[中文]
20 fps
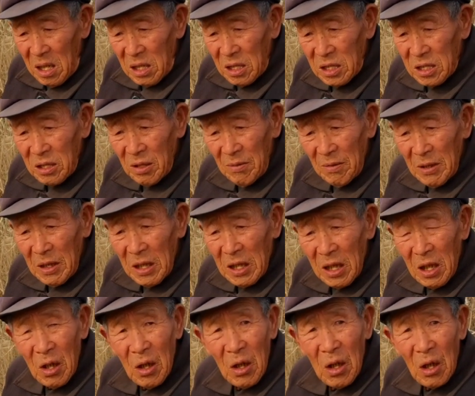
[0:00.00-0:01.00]
生个
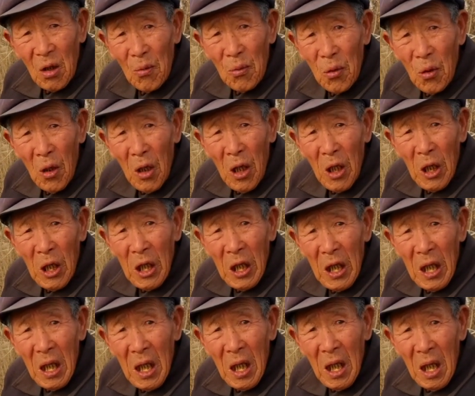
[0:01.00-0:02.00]
老老婆。啊，你
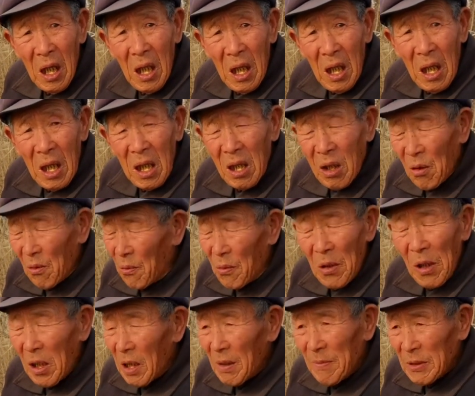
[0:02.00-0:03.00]
老伴儿对？老
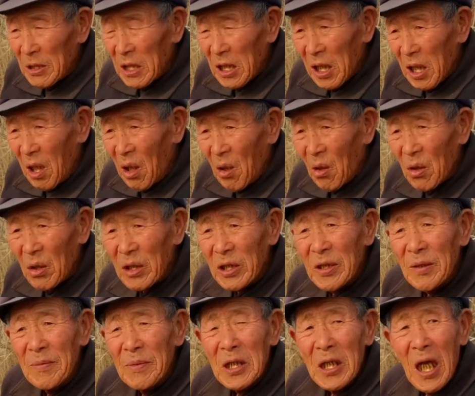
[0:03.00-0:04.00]
婆，老伴老了，
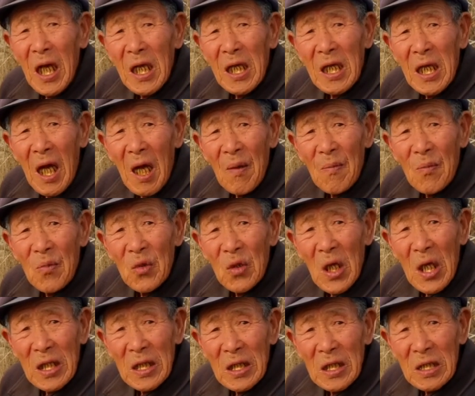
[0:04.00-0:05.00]
你不给干
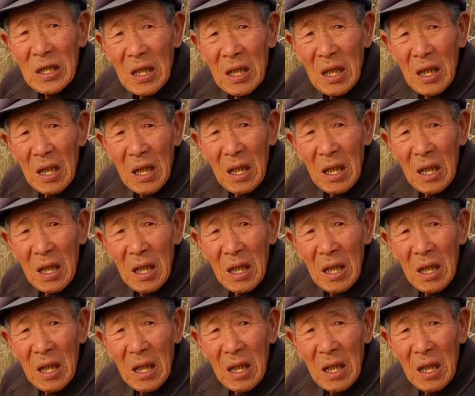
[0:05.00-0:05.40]
么？也不干